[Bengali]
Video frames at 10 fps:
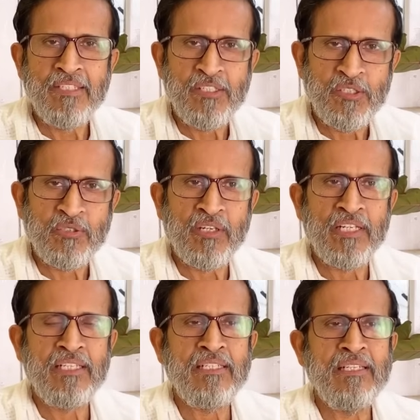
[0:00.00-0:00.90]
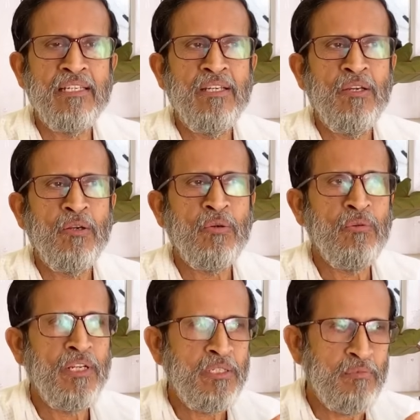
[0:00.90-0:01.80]
ঈশ্বরের কোনো
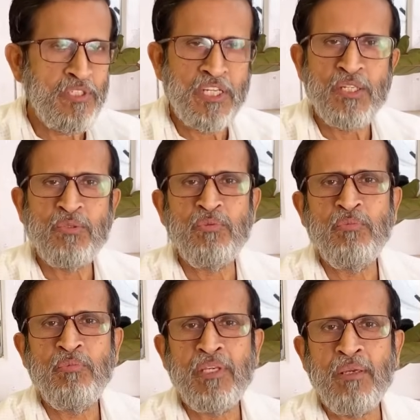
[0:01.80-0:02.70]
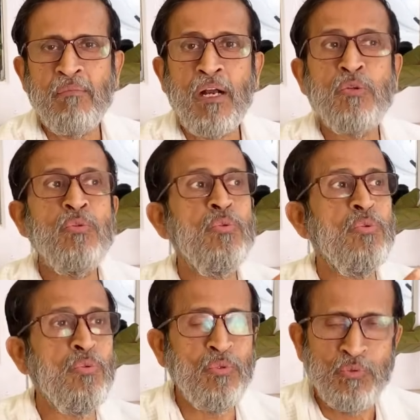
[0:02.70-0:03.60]
একটি বিশেষ রূপকে বা
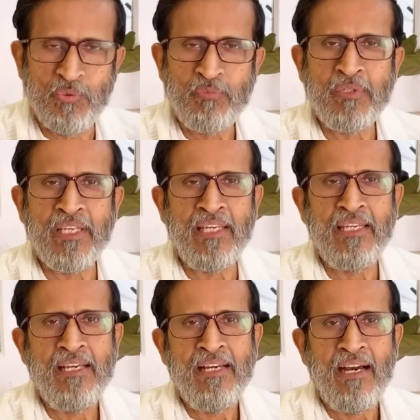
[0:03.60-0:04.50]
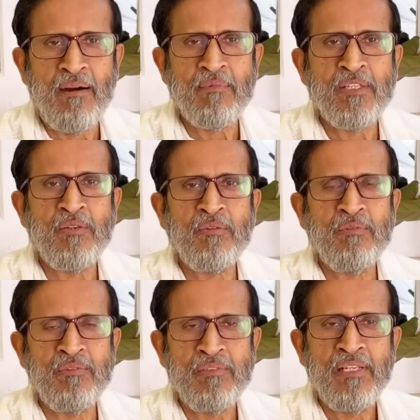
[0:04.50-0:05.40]
গুরুর রূপকে আমরা যখন
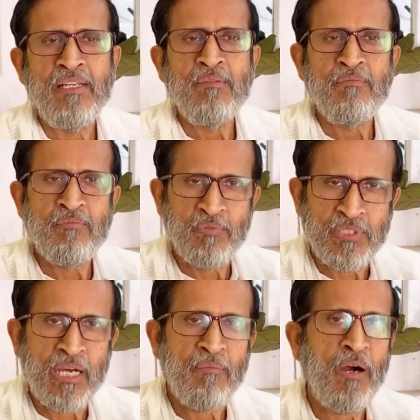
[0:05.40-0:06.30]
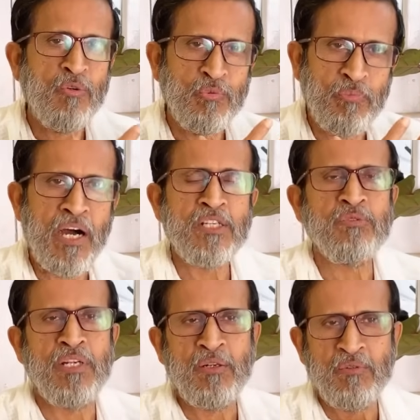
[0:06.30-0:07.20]
পূজা বা
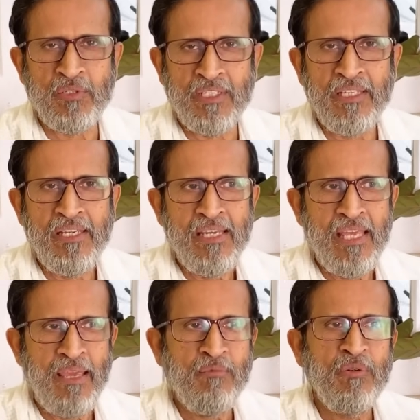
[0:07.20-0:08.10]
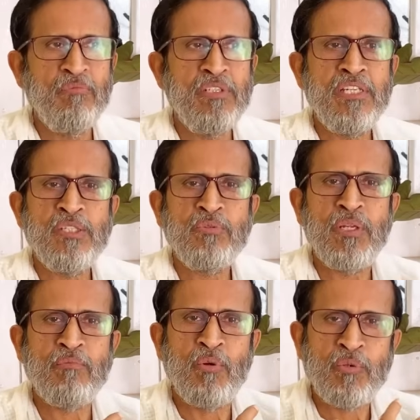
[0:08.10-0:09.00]
উপাসনা করি এবং বিশেষ করে
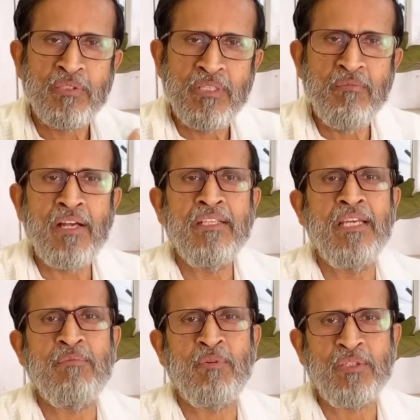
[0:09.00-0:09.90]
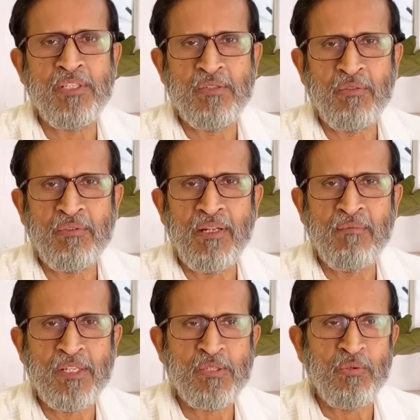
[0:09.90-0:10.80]
ভক্তিমার্গের পথে যখন
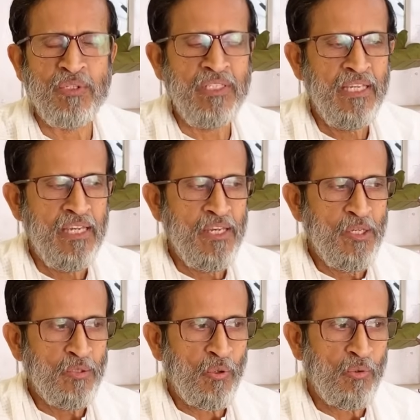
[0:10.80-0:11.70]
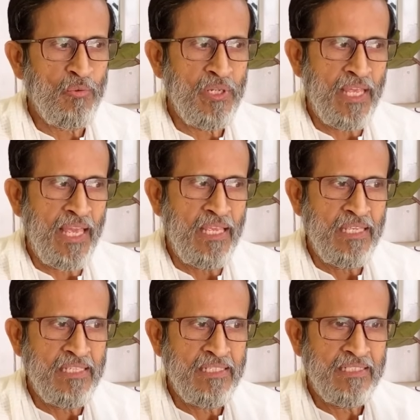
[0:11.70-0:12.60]
আমরা চলি তখন এই
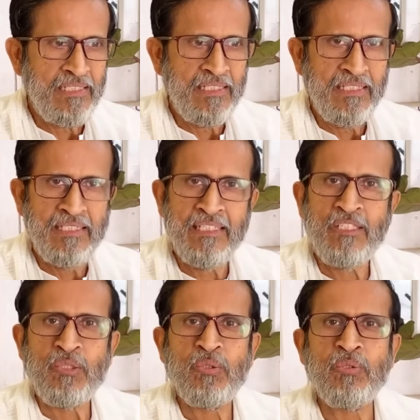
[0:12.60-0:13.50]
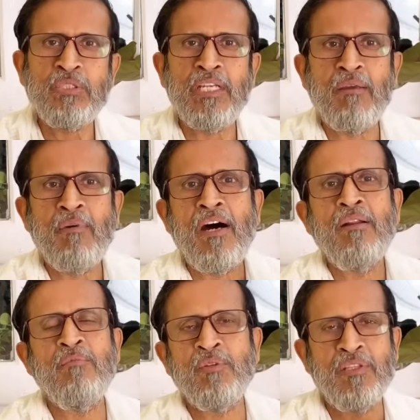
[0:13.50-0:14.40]
নিত্য সেবার
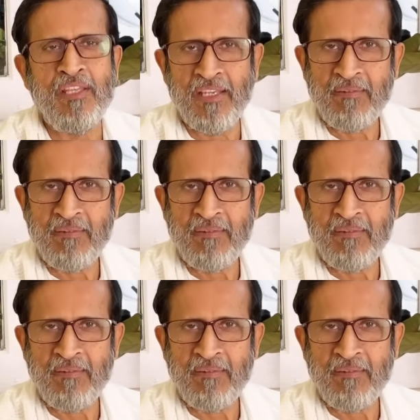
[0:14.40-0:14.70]
মধ্যে